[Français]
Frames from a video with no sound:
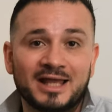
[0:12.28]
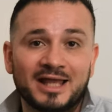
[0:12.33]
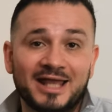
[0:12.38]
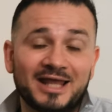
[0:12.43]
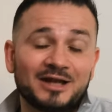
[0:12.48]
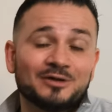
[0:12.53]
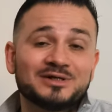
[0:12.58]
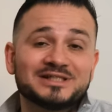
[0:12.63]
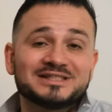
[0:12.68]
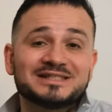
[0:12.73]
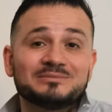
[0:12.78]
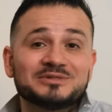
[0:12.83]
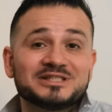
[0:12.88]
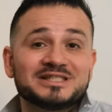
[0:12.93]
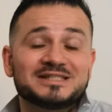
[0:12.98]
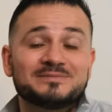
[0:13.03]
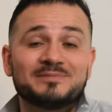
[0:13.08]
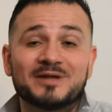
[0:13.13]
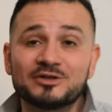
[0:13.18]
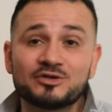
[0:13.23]
Hello les amis,
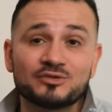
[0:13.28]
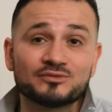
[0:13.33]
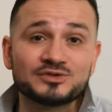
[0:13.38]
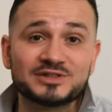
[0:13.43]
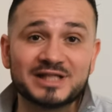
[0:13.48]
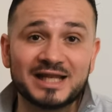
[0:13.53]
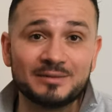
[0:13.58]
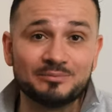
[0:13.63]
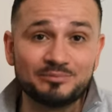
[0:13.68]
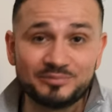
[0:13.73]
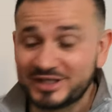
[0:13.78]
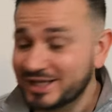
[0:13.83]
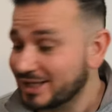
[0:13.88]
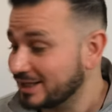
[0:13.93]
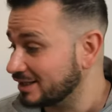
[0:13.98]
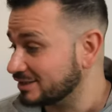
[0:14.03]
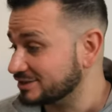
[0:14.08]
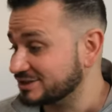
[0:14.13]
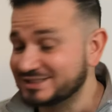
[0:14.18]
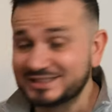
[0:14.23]
j'espère que vous allez
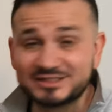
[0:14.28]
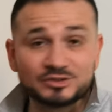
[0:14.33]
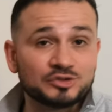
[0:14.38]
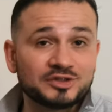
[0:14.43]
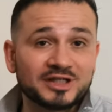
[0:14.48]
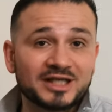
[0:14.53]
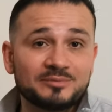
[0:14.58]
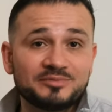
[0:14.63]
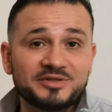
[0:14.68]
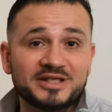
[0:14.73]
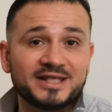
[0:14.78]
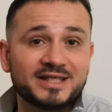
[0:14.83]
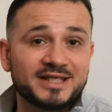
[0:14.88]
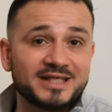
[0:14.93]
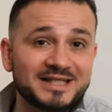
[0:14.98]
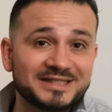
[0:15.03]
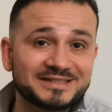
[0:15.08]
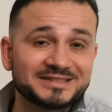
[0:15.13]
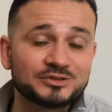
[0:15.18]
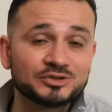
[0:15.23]
bien. J'ai ce trépied
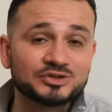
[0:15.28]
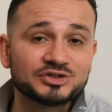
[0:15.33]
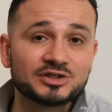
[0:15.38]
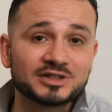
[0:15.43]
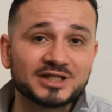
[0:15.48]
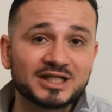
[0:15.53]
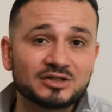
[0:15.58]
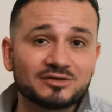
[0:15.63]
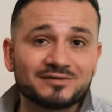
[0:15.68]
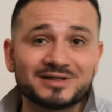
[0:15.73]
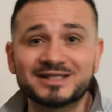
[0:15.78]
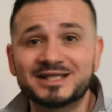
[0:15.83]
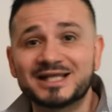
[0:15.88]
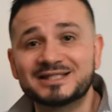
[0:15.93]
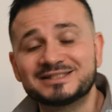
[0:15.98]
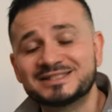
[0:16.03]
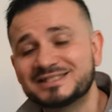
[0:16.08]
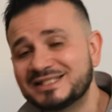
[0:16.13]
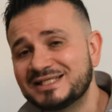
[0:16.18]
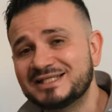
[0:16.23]
X284
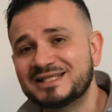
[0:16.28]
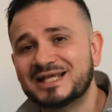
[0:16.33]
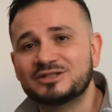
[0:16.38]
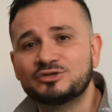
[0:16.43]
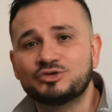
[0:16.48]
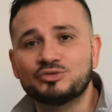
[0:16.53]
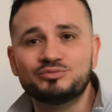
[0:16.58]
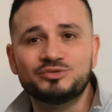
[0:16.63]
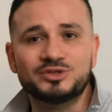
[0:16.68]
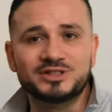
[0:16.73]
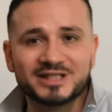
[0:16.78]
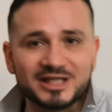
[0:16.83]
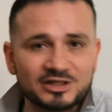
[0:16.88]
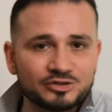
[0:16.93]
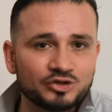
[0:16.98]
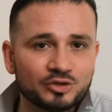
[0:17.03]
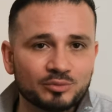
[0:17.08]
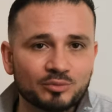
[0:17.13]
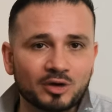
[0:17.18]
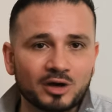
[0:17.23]
C4 depuis
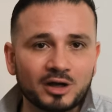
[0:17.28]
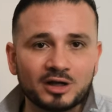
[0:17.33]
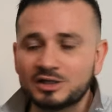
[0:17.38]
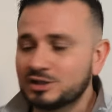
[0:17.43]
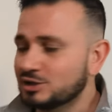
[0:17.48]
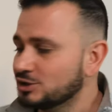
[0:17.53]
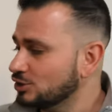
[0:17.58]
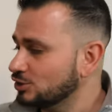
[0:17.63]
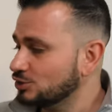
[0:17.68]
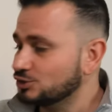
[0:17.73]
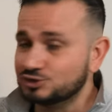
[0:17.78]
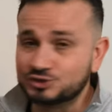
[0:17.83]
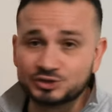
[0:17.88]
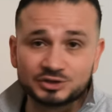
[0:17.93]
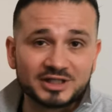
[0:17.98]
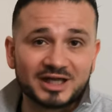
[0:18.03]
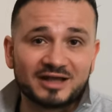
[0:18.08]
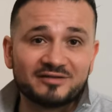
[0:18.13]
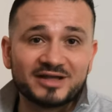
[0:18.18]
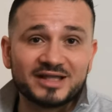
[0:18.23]
quelques mois. Je
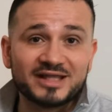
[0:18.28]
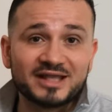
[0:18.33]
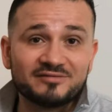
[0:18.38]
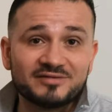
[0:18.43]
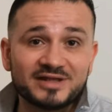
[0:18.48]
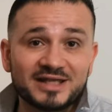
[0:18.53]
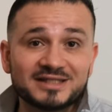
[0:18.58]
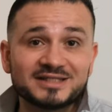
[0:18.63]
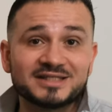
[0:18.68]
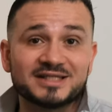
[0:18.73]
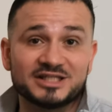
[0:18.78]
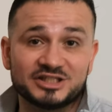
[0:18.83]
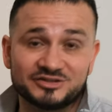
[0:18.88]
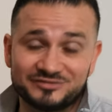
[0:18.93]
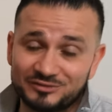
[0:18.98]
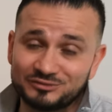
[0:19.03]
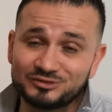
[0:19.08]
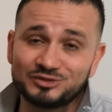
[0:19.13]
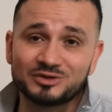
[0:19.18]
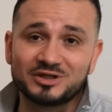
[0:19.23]
travaille avec et je
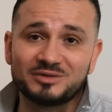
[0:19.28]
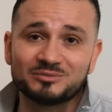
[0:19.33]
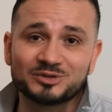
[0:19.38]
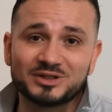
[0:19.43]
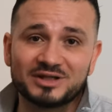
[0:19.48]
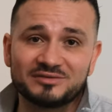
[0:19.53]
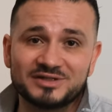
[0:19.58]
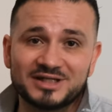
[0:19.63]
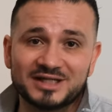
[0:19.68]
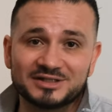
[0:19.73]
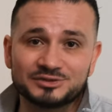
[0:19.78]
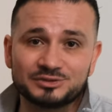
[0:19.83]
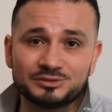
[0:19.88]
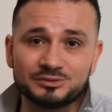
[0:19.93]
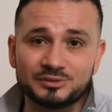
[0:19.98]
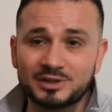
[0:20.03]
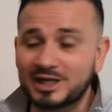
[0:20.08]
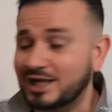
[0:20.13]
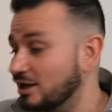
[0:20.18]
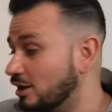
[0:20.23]
vais vous donner mon avis
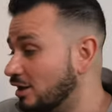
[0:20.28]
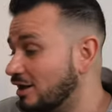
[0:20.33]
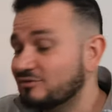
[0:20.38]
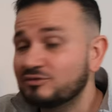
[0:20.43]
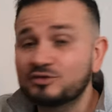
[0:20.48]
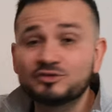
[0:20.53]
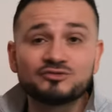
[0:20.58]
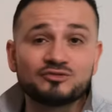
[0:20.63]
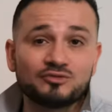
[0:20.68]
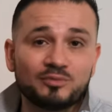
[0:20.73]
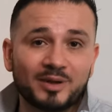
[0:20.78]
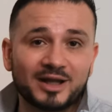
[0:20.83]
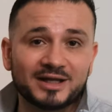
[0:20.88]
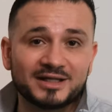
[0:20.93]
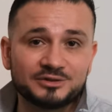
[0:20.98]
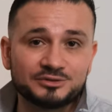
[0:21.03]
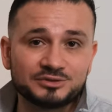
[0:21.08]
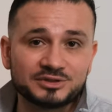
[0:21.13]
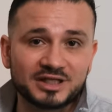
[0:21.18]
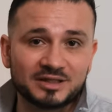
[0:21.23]
là-dessus. Alors avant de vous
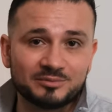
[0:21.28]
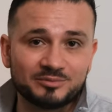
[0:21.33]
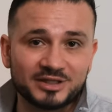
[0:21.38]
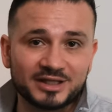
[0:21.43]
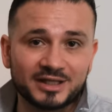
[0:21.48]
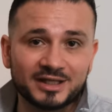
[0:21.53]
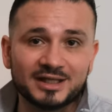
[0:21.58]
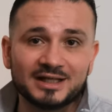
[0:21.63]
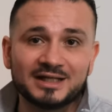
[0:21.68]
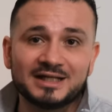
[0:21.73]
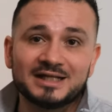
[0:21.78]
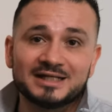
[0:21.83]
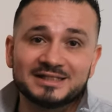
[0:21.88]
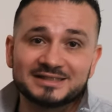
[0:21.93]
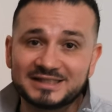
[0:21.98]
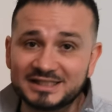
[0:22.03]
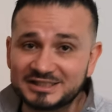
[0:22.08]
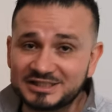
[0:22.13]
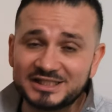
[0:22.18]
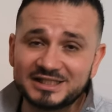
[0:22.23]
parler du trépied,
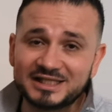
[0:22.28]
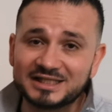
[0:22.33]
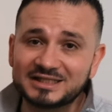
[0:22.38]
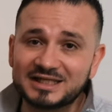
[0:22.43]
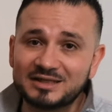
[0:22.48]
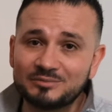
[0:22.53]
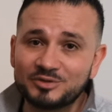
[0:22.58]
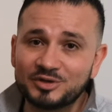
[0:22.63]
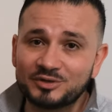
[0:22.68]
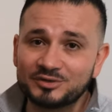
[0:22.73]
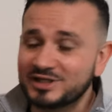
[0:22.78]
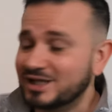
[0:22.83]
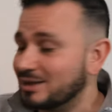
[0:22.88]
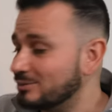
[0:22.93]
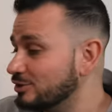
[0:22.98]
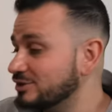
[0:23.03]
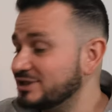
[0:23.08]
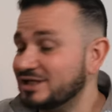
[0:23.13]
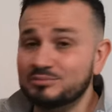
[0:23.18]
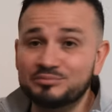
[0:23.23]
sachez qu'un trépied en
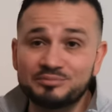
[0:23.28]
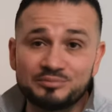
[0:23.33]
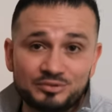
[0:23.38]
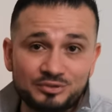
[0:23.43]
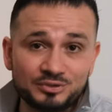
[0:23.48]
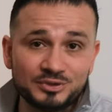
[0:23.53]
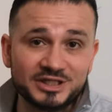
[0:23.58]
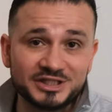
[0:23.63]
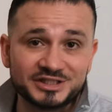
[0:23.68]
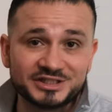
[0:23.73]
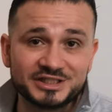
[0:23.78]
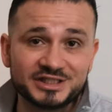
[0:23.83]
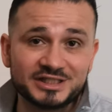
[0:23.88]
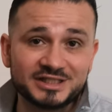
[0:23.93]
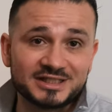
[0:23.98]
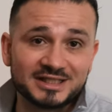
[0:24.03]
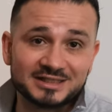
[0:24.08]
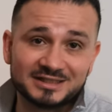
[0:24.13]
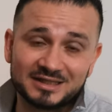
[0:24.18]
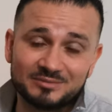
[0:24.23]
carbone est plus léger
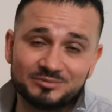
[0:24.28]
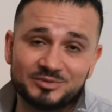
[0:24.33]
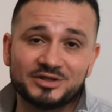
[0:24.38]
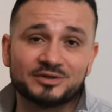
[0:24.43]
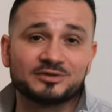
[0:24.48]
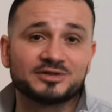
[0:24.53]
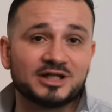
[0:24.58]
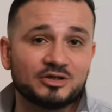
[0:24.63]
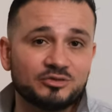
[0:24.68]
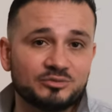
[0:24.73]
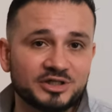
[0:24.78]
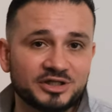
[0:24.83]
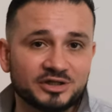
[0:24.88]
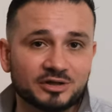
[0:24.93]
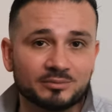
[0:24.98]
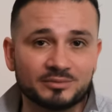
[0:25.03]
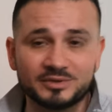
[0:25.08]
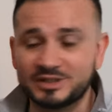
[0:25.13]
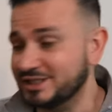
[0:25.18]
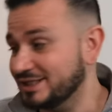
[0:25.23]
qu'un trépied en
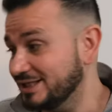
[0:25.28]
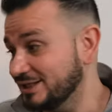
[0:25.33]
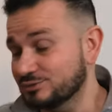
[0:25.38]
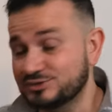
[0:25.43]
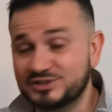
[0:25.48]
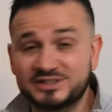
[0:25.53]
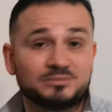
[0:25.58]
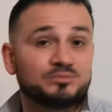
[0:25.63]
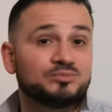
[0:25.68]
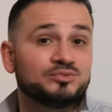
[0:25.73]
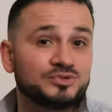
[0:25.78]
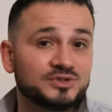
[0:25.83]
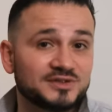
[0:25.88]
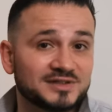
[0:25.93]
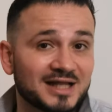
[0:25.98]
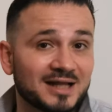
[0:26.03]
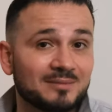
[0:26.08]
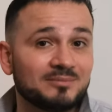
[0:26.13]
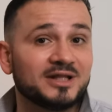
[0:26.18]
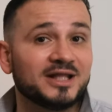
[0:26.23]
aluminium. Il est aussi plus
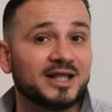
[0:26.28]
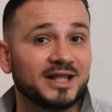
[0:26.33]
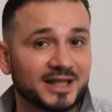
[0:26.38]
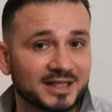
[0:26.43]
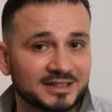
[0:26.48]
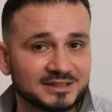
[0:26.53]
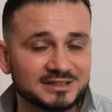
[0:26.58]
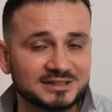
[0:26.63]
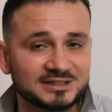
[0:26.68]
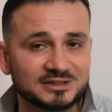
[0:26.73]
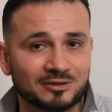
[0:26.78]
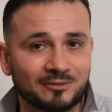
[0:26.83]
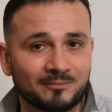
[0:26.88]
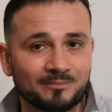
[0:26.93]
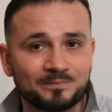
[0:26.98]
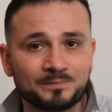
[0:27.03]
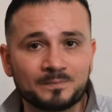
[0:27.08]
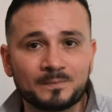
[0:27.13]
stable et résistant.